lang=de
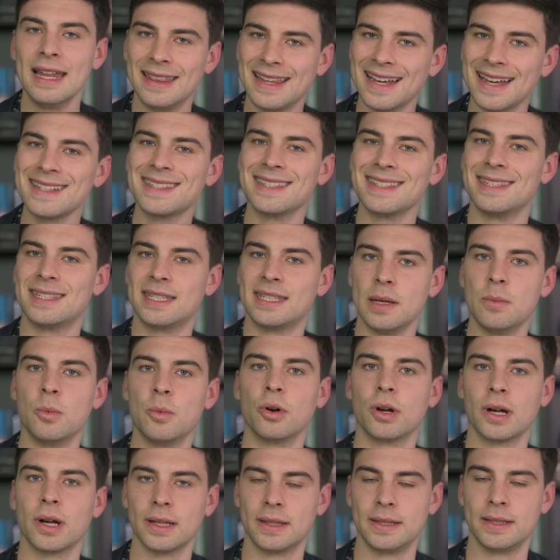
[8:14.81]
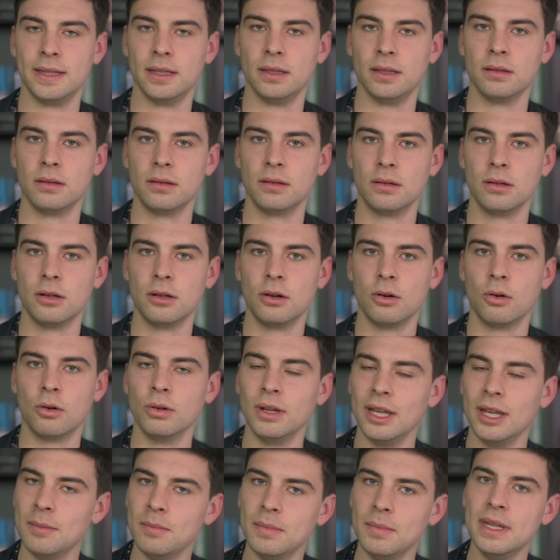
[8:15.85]
Das ist Demokratie.
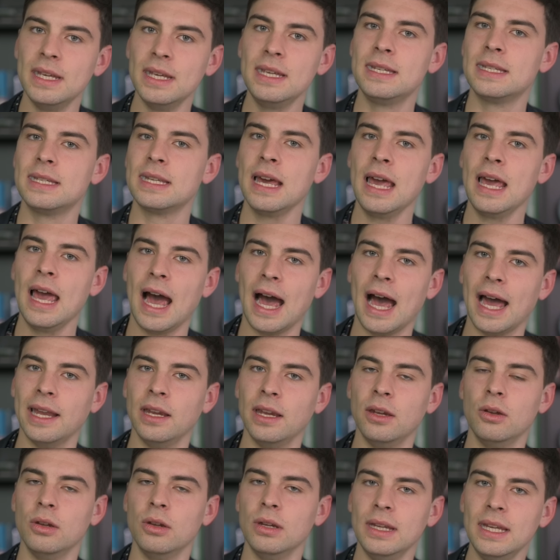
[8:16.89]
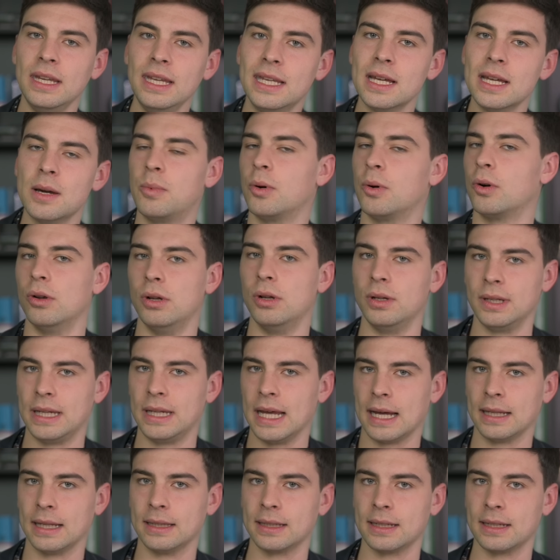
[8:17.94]
Und eben nicht ein Niederbrüllen
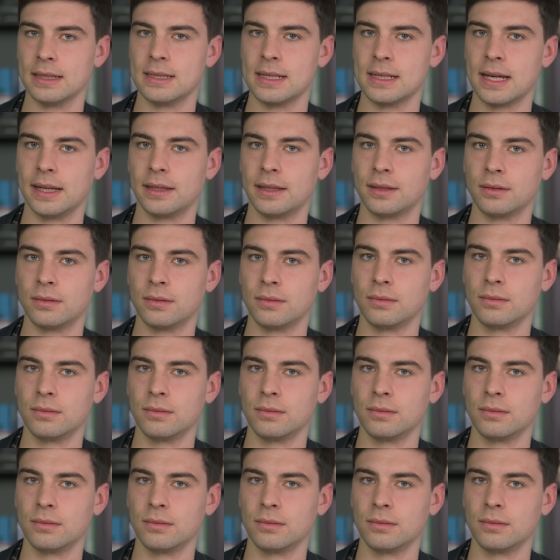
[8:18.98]
der anderen Seite.